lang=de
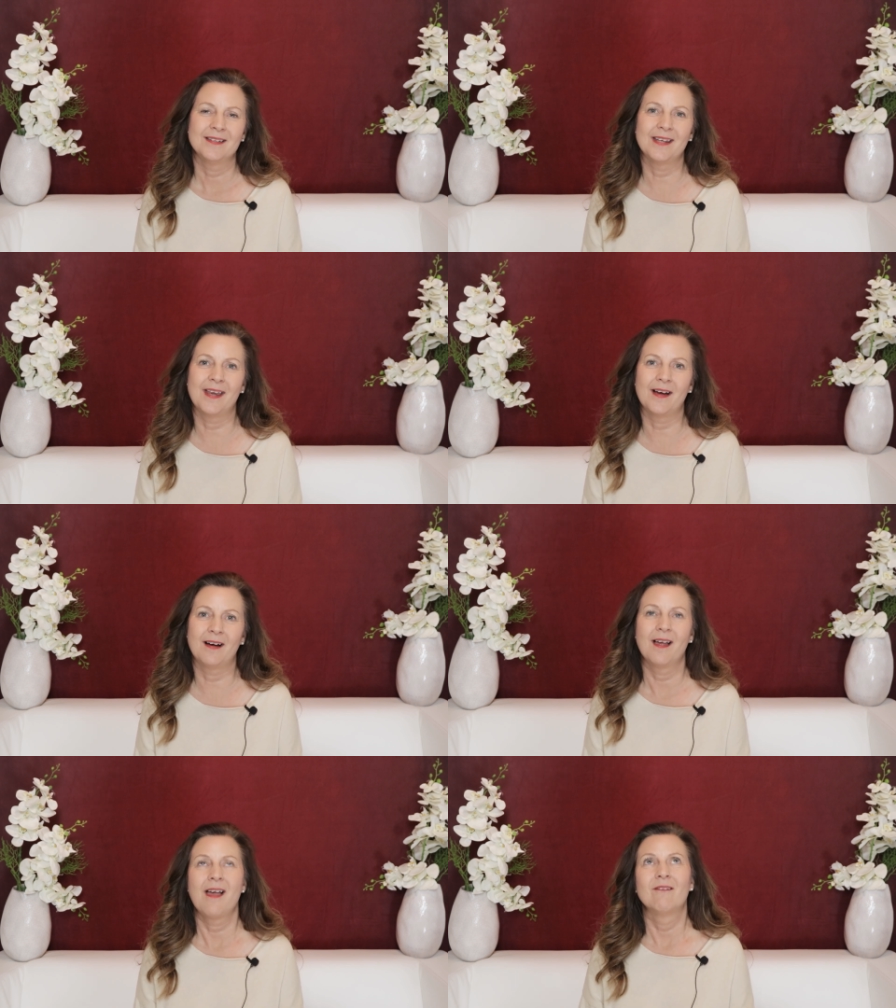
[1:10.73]

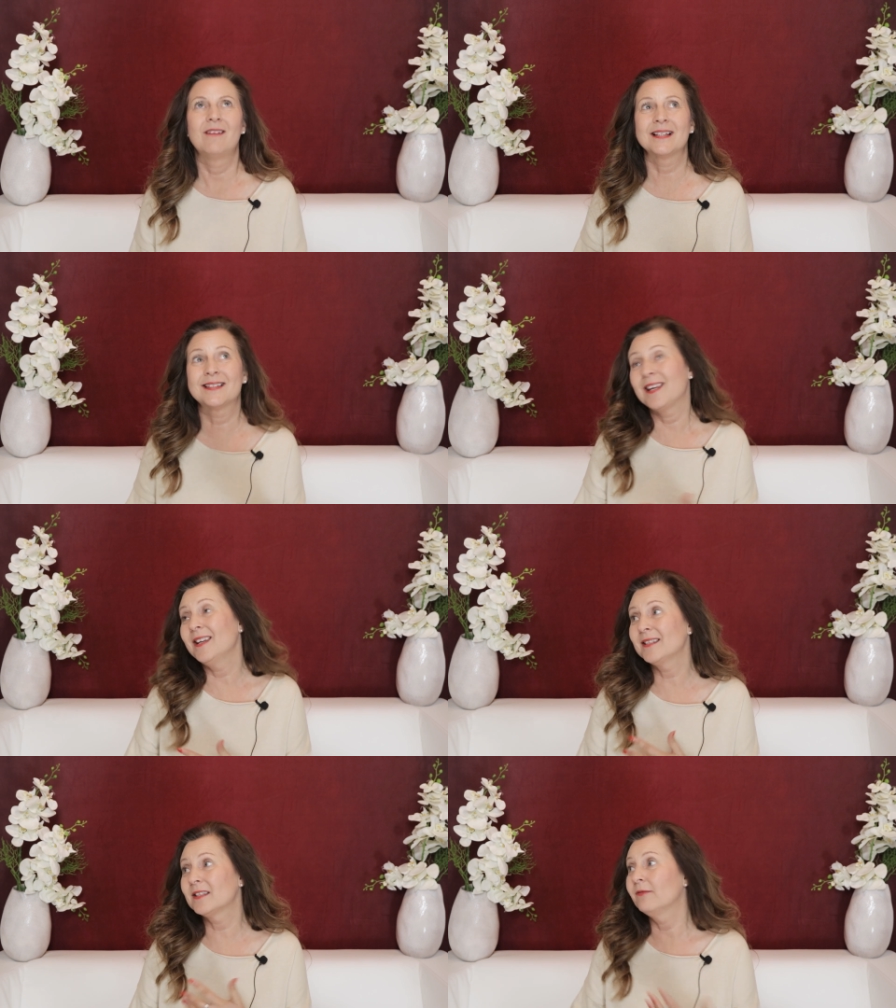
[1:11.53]
der Was
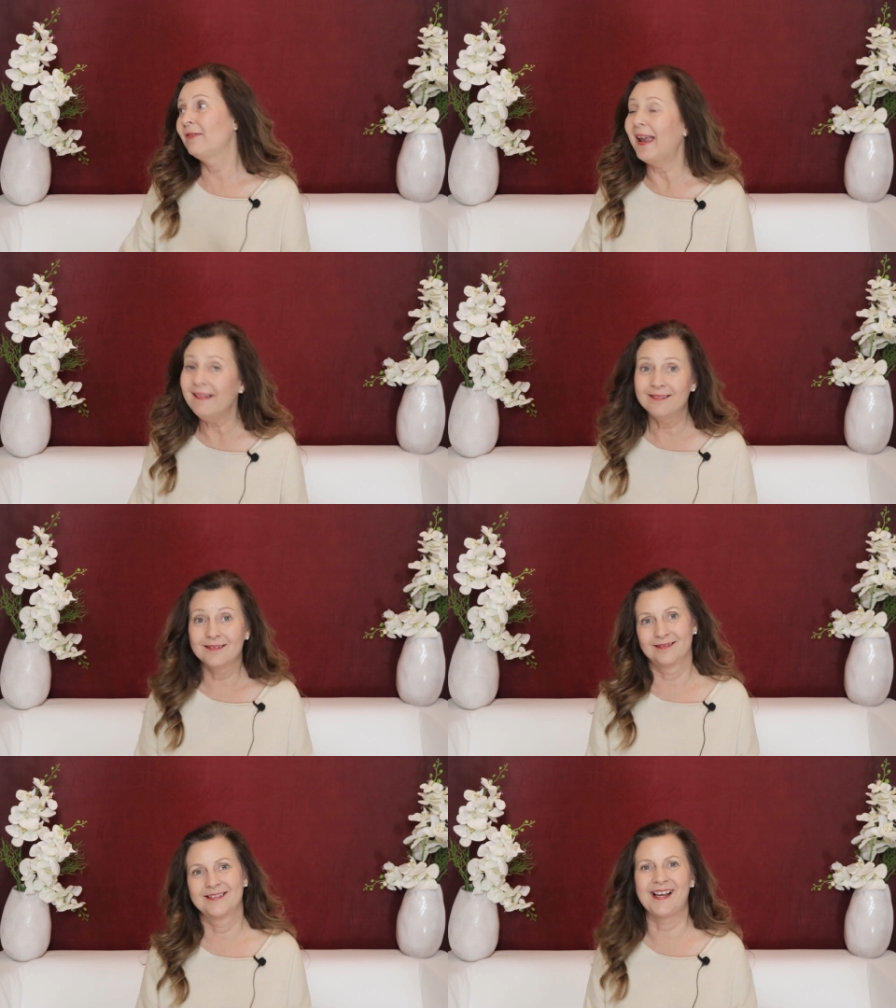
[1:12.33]
ist
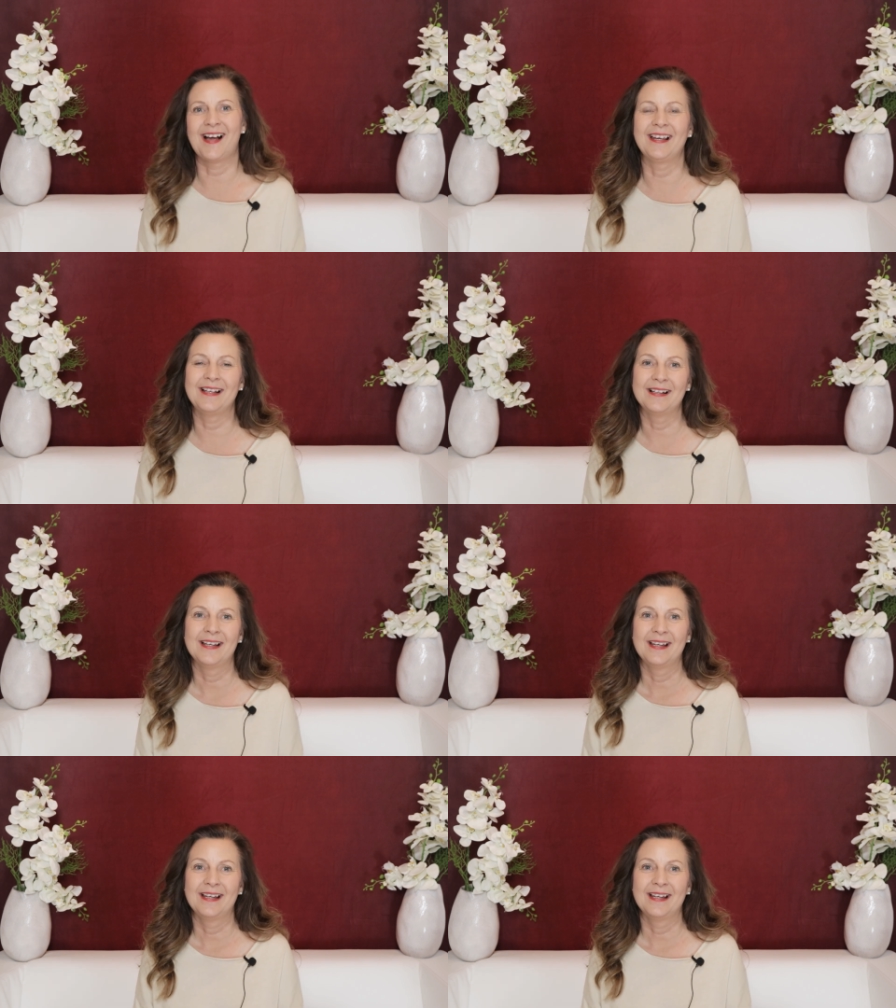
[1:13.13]
wenn Teil.